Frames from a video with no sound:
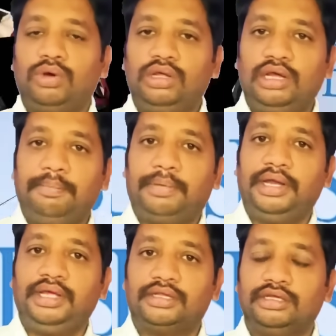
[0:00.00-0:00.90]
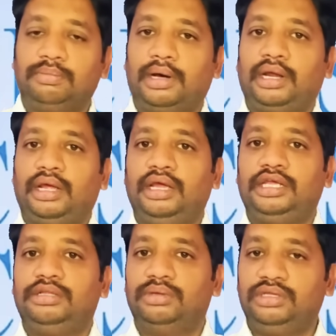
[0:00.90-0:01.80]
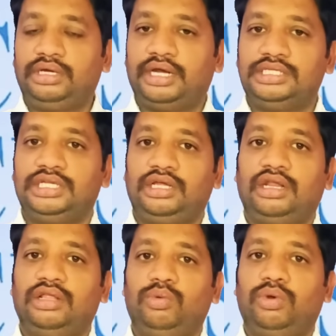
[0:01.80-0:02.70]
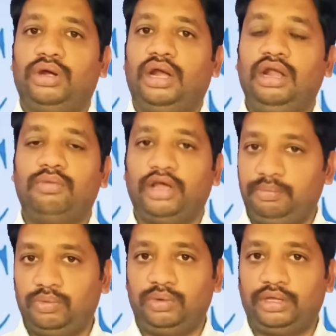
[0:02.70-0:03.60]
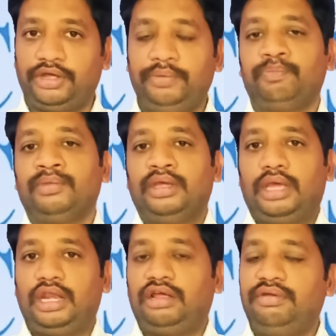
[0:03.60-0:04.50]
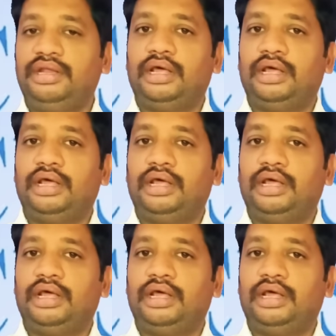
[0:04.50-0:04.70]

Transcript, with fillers: ஒழுங்காக படிக்கிறதுக்கு பாருங்கள் இது வந்து கிடச்சிருக்கிறத ஒரு நல்ல வாய்ப்பு உங்களுக்கு ஏற்கனவே